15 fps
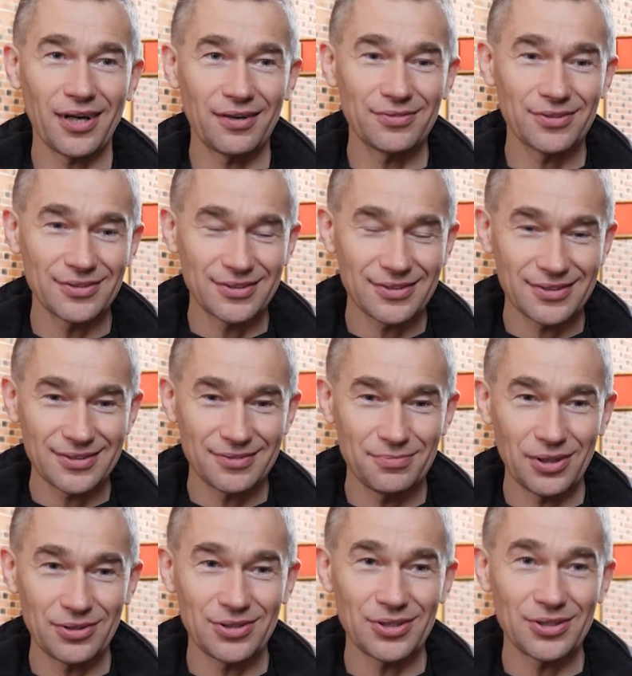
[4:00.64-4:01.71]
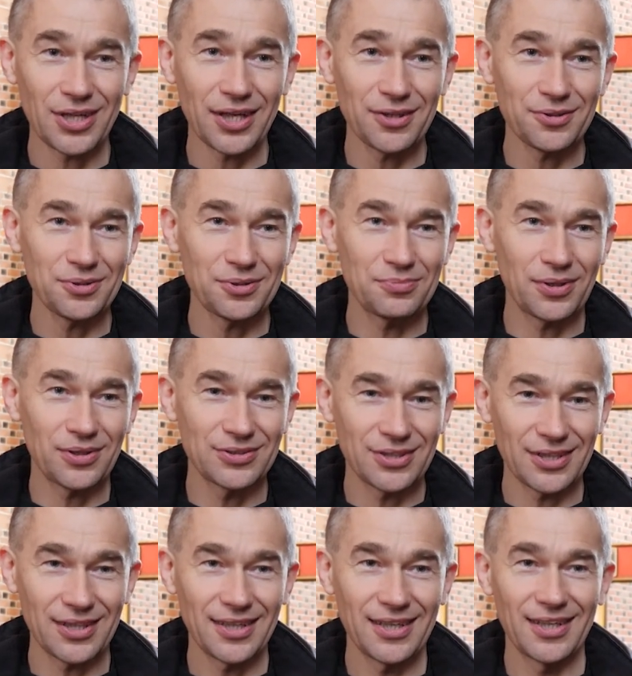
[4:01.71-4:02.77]
A więc będzie siano i
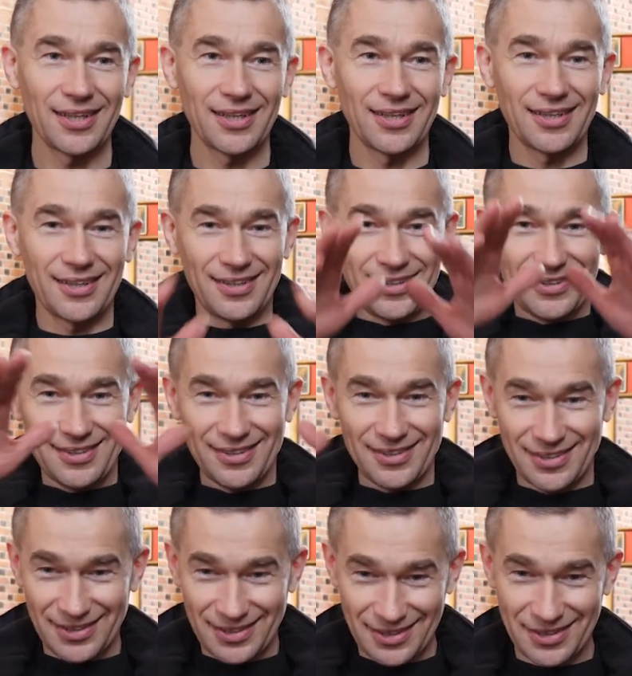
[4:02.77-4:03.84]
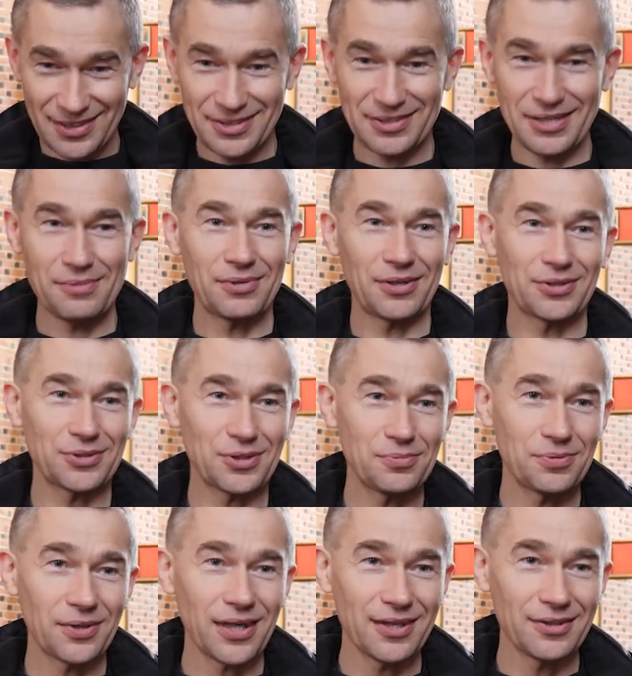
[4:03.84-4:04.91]
będzie sama
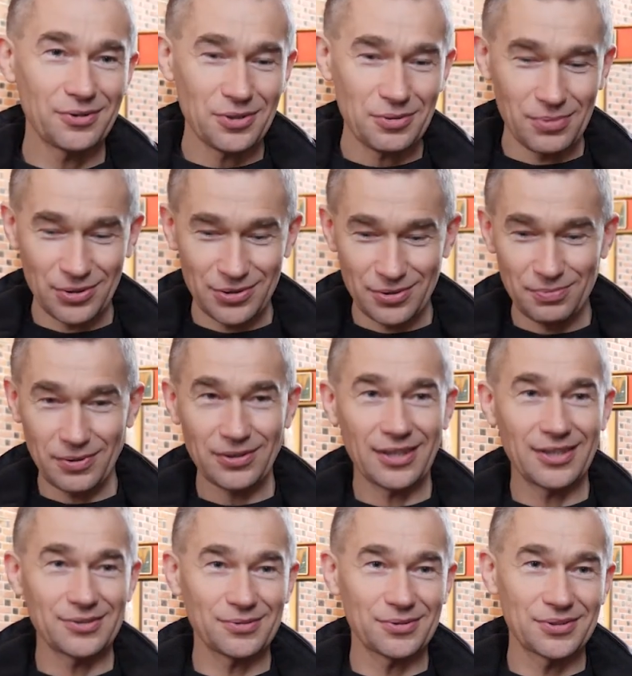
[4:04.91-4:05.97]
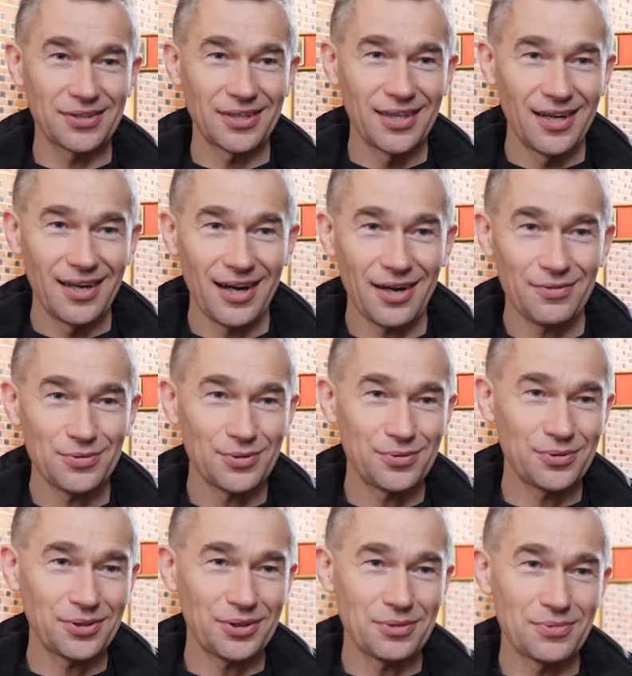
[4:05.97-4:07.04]
szopka, no i będzie Pan Jezus. A
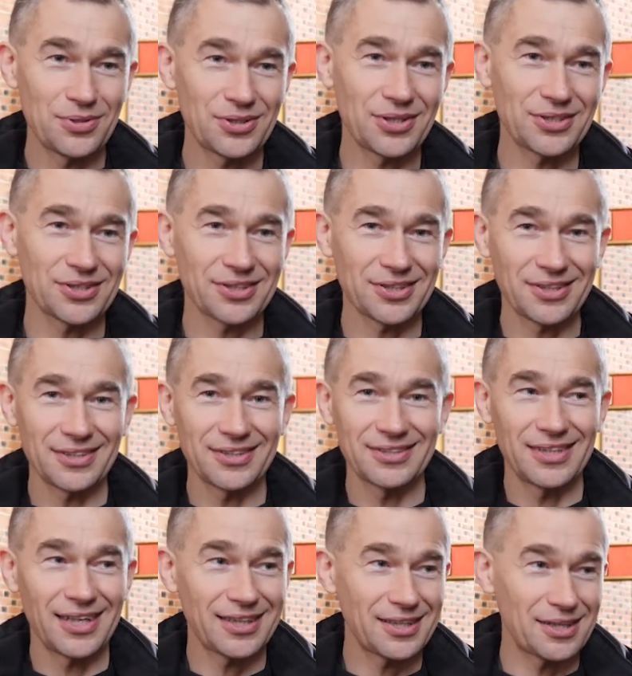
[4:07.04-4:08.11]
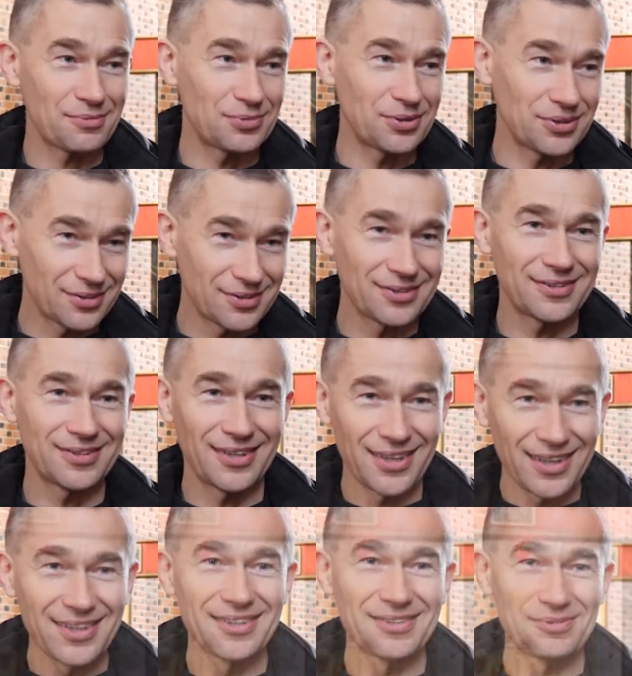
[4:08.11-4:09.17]
figurki myślę, że z latami
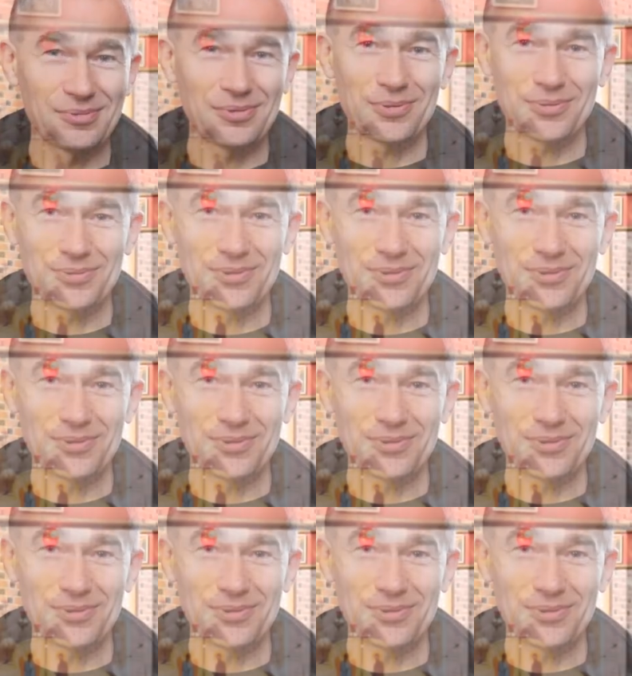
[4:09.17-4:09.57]
ktoś